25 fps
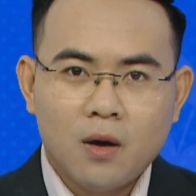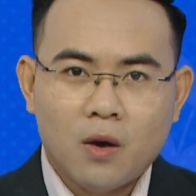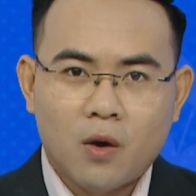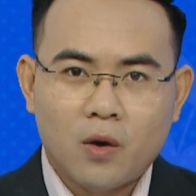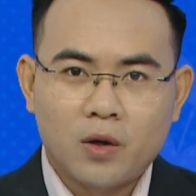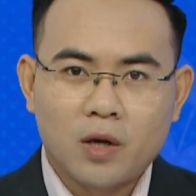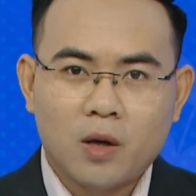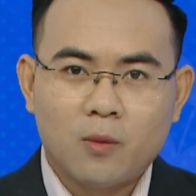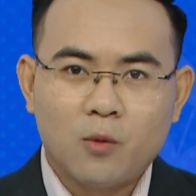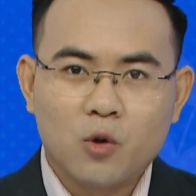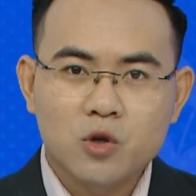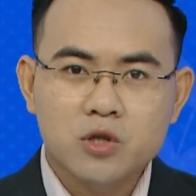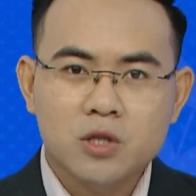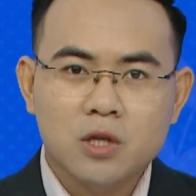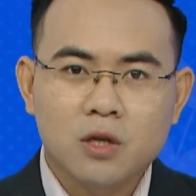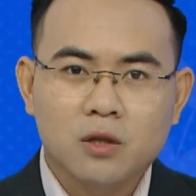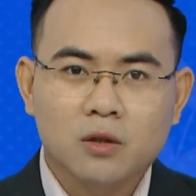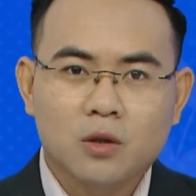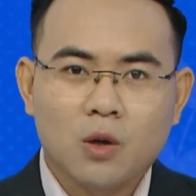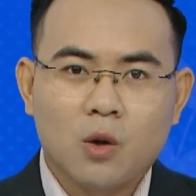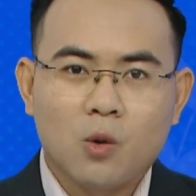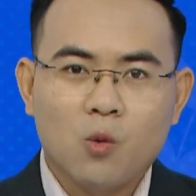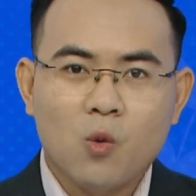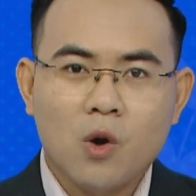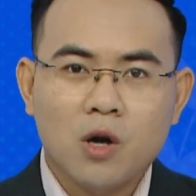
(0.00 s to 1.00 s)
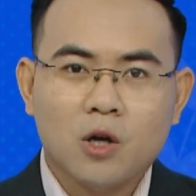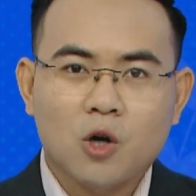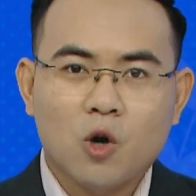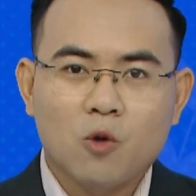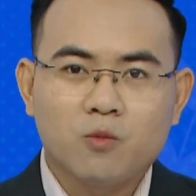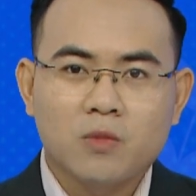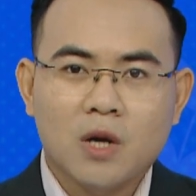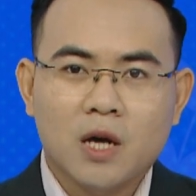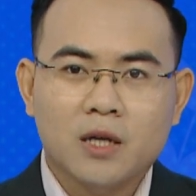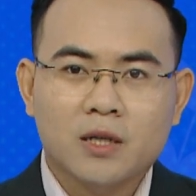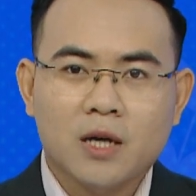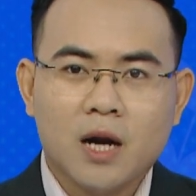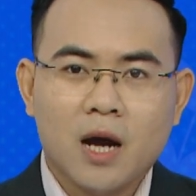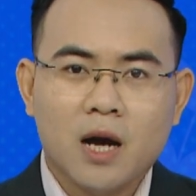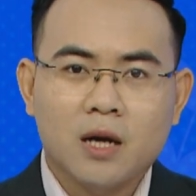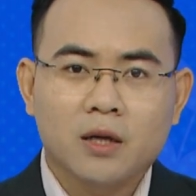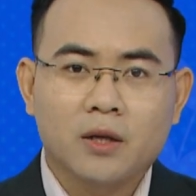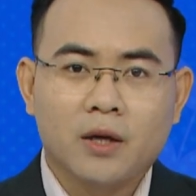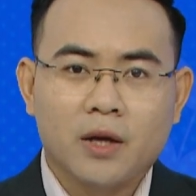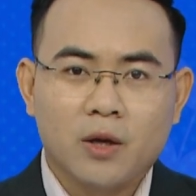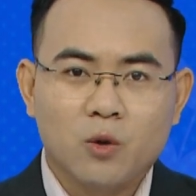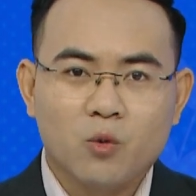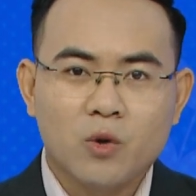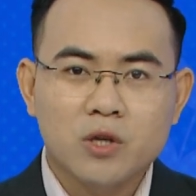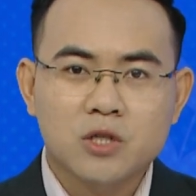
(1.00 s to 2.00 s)
Hội đồng luật sư toàn quốc cũng đã ra
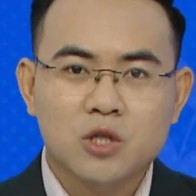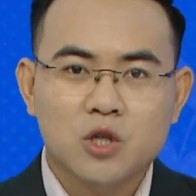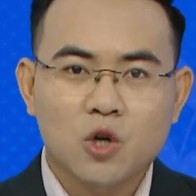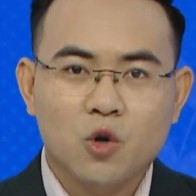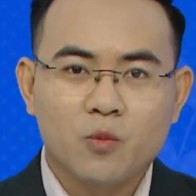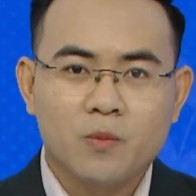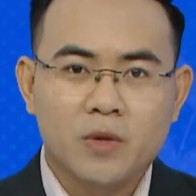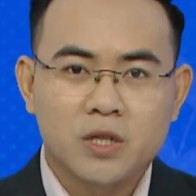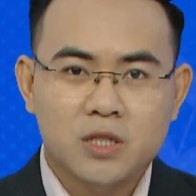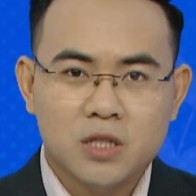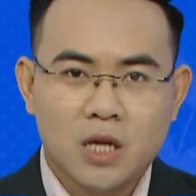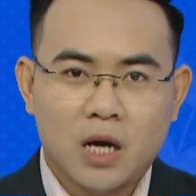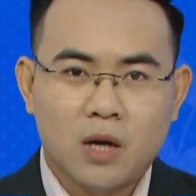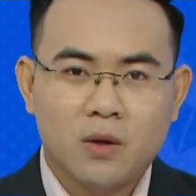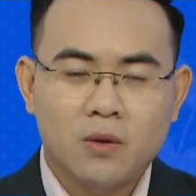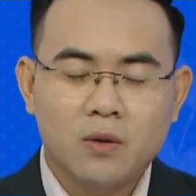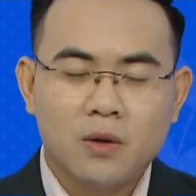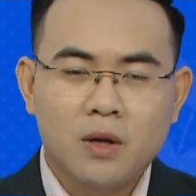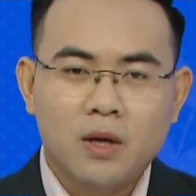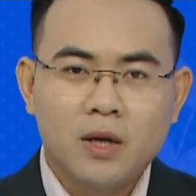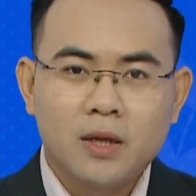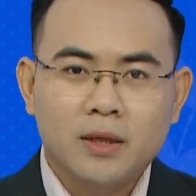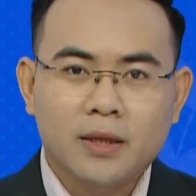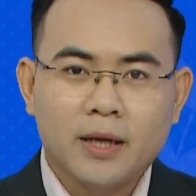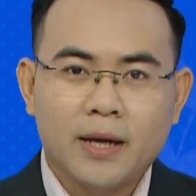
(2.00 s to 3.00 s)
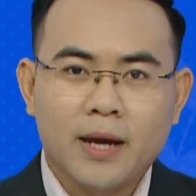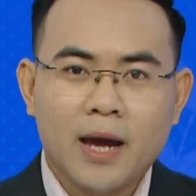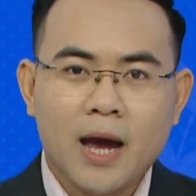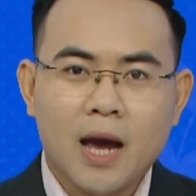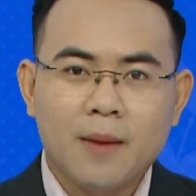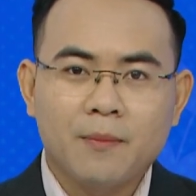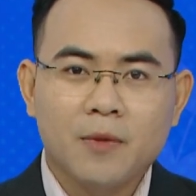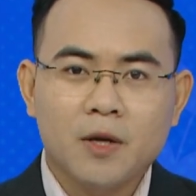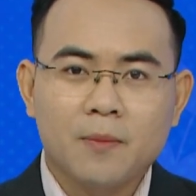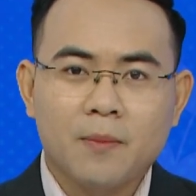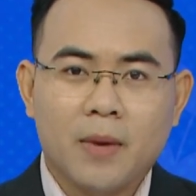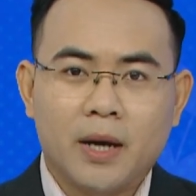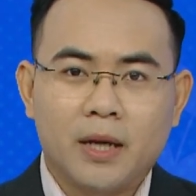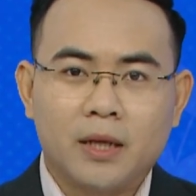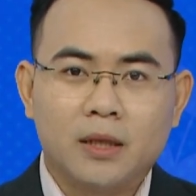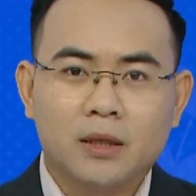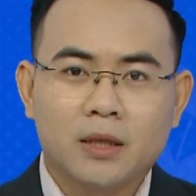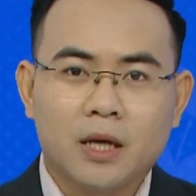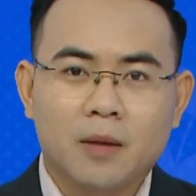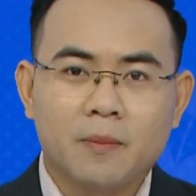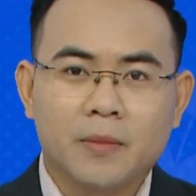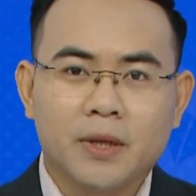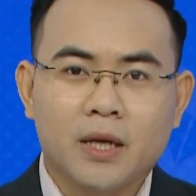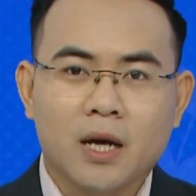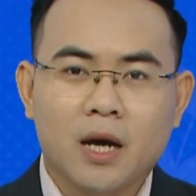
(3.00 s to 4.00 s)
nghị quyết số 16 ngày 27
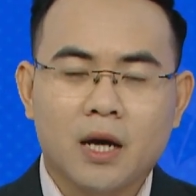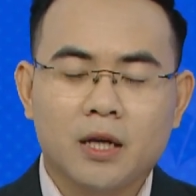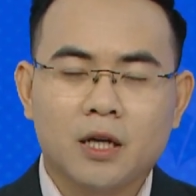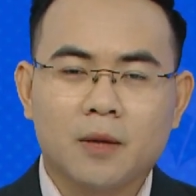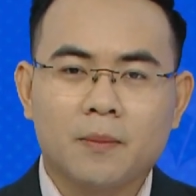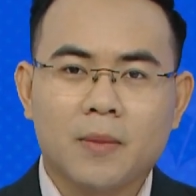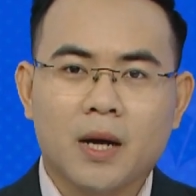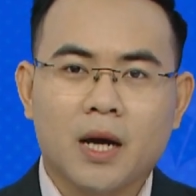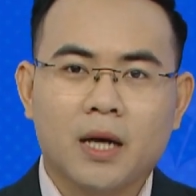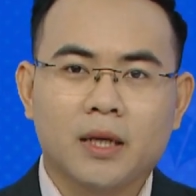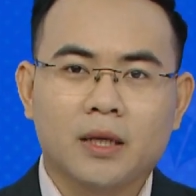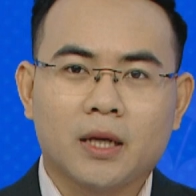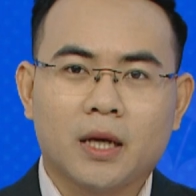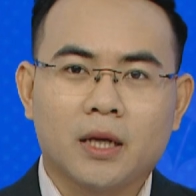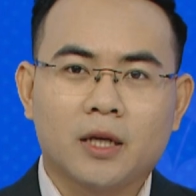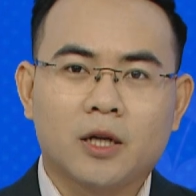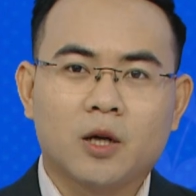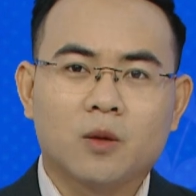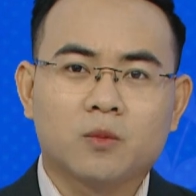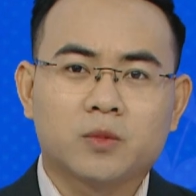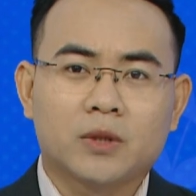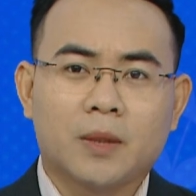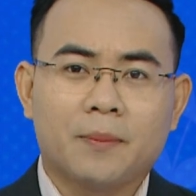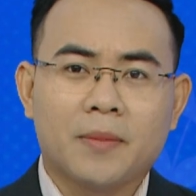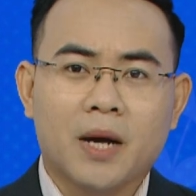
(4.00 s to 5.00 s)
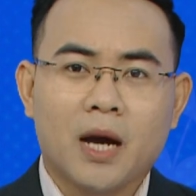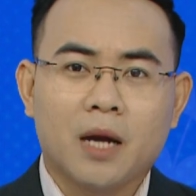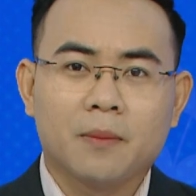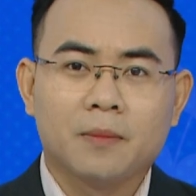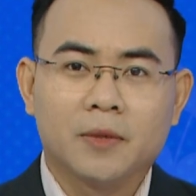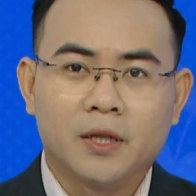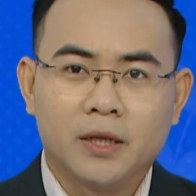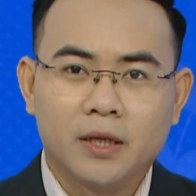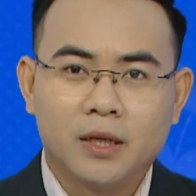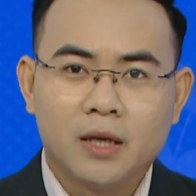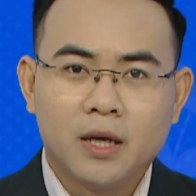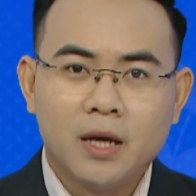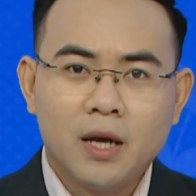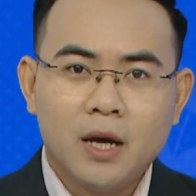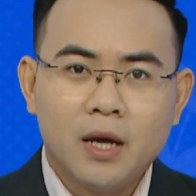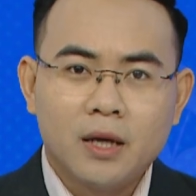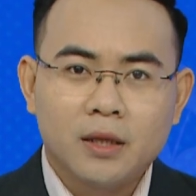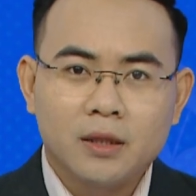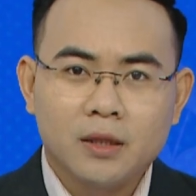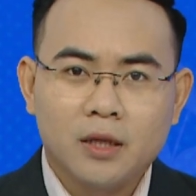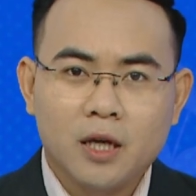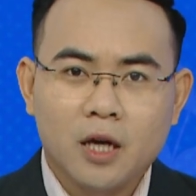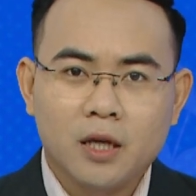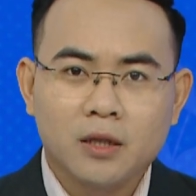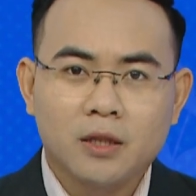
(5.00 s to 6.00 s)
tháng 12 năm 2020
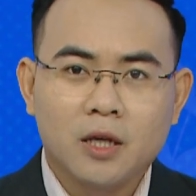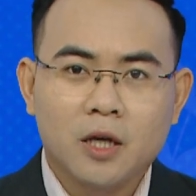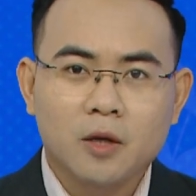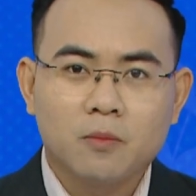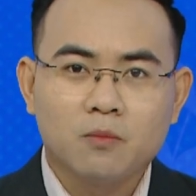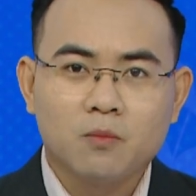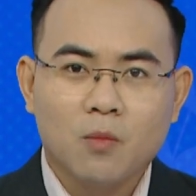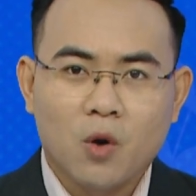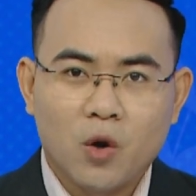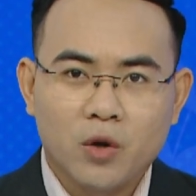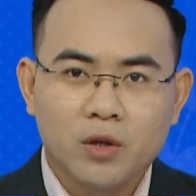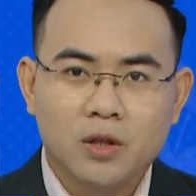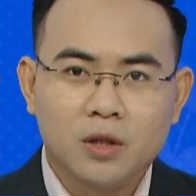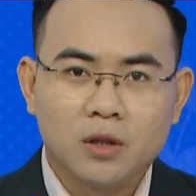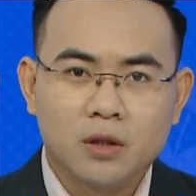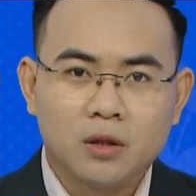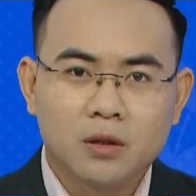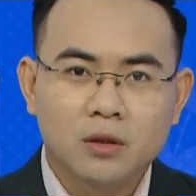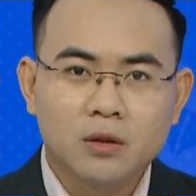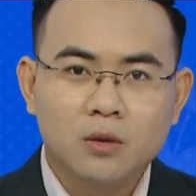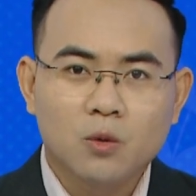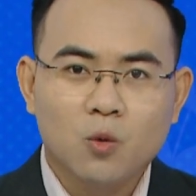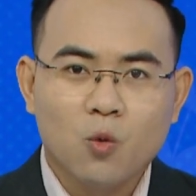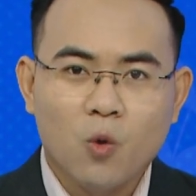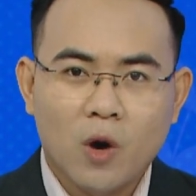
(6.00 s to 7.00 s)
về việc bồi dưỡng,